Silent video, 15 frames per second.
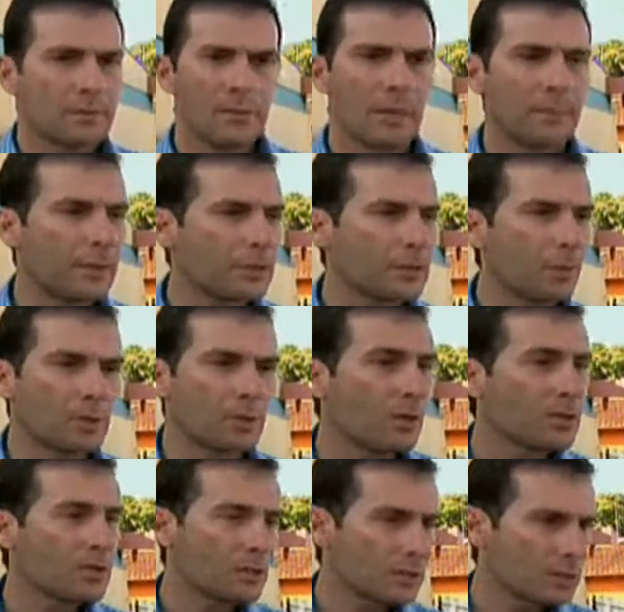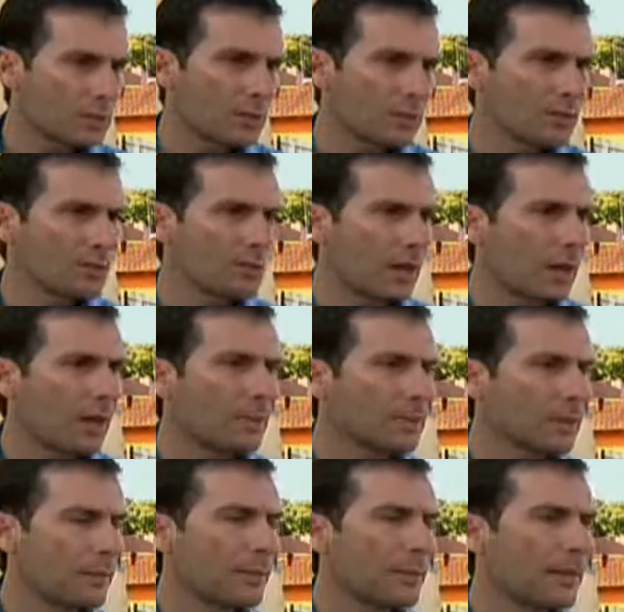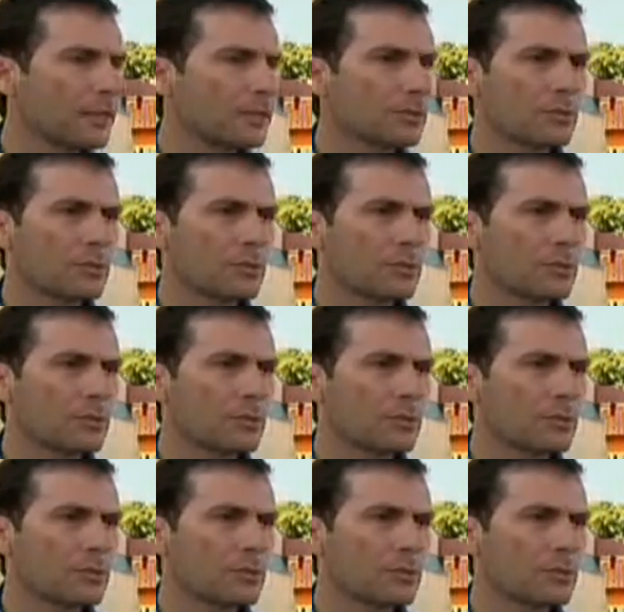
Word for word: de repente botar um agente de trânsito lá rapidamente,